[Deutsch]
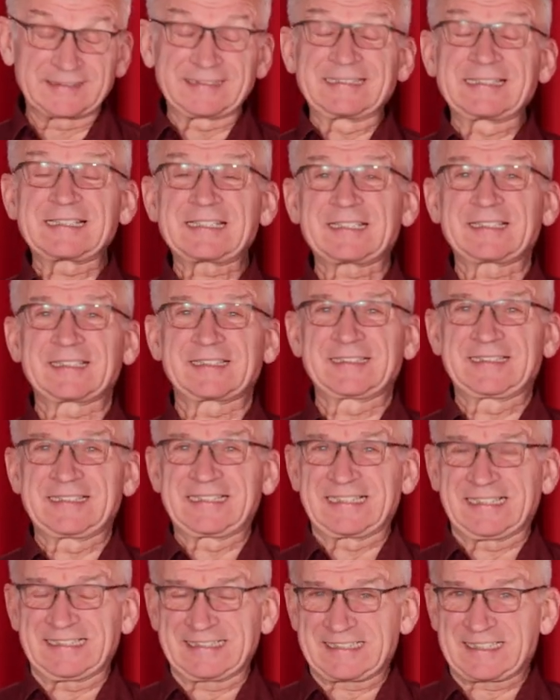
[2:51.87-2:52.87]
Ist die
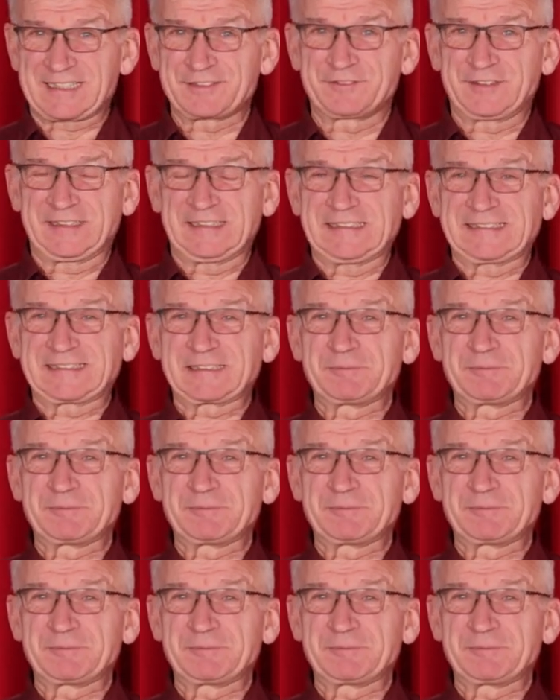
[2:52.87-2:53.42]
ganze Welt